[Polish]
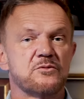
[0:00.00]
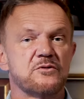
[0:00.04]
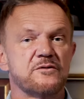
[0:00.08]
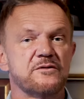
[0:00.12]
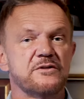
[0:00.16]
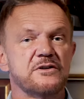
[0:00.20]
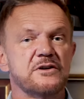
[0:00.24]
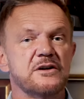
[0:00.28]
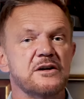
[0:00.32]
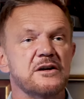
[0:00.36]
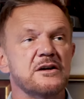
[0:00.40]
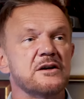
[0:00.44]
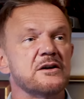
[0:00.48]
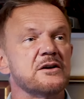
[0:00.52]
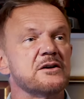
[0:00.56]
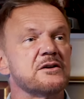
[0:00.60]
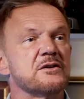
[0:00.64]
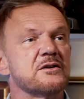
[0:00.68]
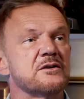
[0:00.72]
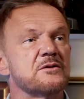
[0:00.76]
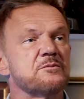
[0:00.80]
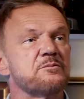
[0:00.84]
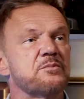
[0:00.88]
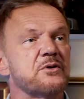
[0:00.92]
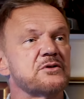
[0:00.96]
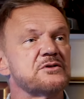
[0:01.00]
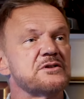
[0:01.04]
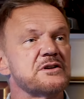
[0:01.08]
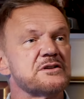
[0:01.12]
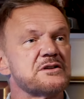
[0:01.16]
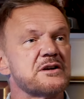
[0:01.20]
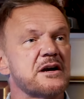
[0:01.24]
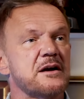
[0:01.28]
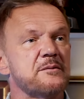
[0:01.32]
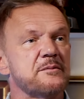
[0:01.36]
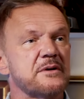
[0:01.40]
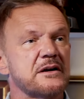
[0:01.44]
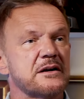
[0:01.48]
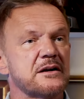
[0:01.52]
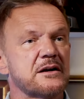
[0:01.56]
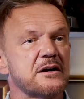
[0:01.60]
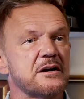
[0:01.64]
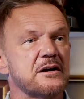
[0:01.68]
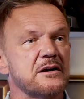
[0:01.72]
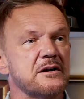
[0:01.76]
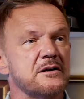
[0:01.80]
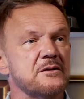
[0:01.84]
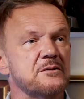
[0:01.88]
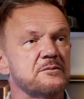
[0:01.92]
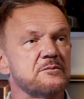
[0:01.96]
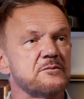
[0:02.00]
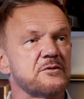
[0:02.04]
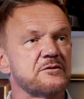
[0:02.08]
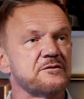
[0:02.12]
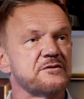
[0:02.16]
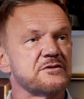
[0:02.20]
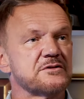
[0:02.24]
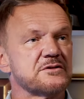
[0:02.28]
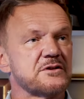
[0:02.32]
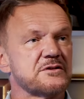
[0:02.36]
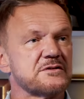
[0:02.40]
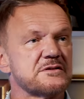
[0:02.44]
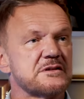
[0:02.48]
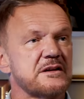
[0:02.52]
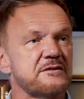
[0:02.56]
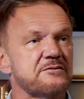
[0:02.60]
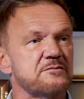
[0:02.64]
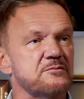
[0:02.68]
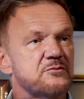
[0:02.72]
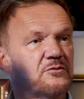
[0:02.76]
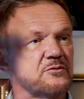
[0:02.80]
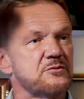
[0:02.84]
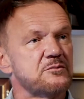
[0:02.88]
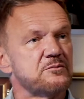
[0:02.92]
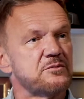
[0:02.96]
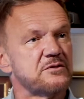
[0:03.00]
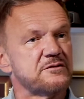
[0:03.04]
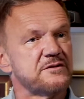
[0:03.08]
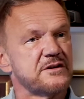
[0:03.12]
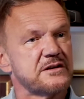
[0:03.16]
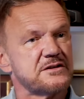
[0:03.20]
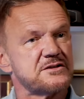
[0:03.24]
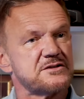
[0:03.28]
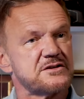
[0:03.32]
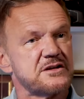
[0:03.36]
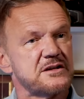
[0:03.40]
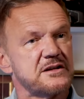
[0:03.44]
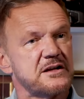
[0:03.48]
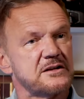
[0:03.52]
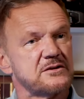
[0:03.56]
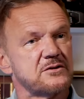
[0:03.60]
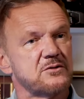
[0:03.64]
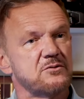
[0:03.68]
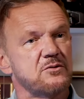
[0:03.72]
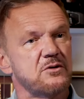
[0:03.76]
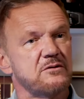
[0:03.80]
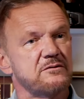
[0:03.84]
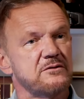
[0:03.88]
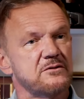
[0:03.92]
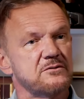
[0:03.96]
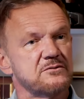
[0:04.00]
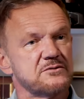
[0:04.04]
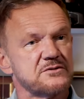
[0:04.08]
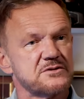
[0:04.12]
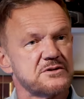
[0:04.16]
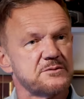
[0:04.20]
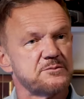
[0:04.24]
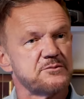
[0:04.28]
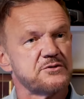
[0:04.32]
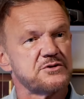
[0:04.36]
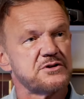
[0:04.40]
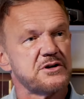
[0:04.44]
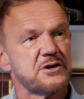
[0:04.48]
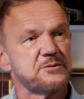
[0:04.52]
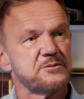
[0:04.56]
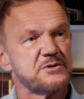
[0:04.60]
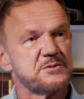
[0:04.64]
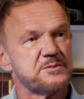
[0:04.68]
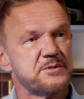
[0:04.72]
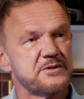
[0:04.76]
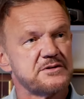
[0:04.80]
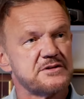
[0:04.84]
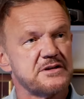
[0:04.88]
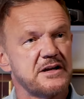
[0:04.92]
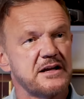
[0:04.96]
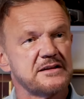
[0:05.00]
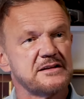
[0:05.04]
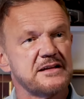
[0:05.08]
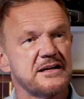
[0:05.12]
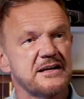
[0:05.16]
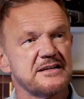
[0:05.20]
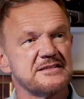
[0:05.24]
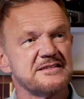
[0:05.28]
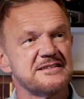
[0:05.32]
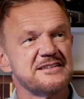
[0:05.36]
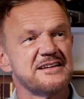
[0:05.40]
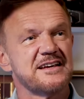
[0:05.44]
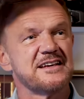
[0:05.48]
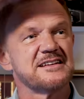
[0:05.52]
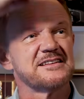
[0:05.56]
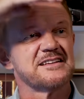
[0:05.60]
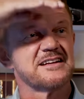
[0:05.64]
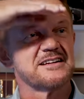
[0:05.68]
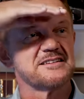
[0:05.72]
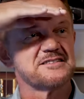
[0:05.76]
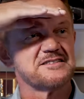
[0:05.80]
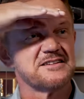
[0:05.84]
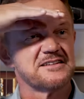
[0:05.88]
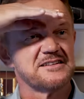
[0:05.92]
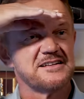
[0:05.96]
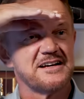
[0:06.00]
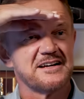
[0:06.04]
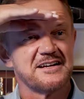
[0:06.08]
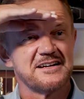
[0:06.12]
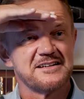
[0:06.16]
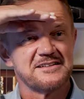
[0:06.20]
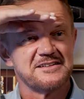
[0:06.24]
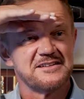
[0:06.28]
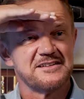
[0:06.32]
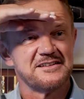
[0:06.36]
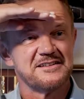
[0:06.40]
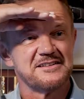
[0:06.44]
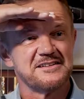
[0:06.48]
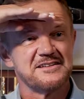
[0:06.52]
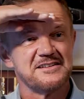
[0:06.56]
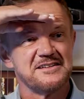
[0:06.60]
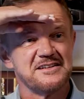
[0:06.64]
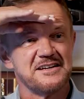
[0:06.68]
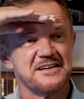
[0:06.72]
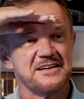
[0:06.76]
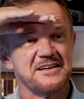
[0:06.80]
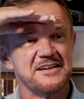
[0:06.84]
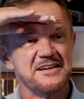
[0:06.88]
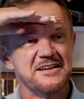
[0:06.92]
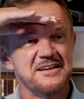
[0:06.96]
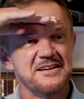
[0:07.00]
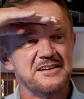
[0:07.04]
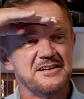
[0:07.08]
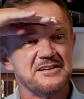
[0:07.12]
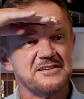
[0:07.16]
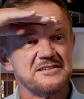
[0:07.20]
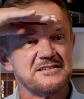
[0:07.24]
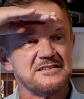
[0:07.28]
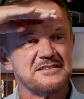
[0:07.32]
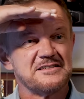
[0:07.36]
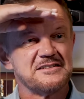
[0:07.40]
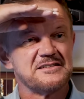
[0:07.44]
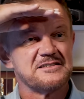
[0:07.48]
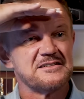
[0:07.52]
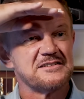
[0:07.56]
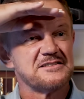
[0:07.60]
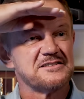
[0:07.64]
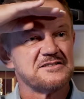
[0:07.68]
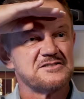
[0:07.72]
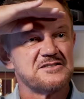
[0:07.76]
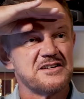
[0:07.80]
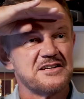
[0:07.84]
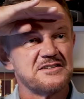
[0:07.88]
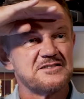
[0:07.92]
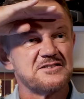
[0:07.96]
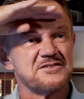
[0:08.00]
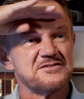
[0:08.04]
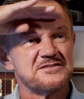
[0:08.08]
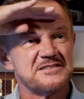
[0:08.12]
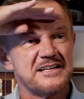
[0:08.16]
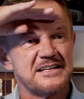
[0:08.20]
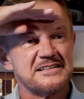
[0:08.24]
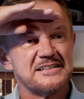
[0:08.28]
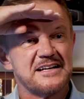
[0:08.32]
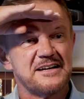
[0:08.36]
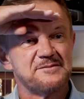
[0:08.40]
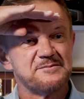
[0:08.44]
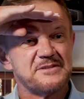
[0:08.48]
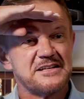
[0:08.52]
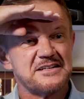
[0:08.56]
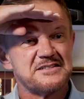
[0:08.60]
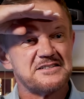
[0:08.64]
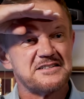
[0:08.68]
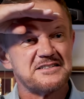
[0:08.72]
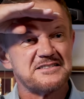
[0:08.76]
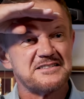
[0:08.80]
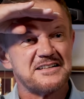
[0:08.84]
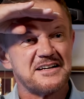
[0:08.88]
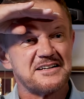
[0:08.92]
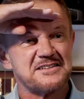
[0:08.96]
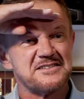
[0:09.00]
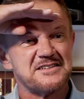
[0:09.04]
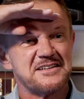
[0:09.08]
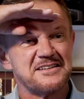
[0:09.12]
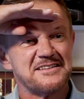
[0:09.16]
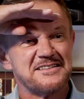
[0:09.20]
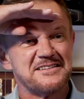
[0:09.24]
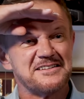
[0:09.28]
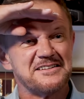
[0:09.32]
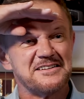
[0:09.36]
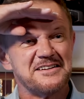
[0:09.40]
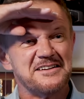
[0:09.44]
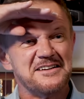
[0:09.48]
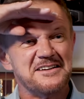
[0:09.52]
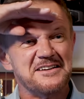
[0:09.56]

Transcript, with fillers: mówi, podnieś kamerkę, mówi, zostaw mu powietrze nad głową, żeby musiał być powietrze, a teraz nie, teraz się tak tnie. Jason Satham też jest tak cięty.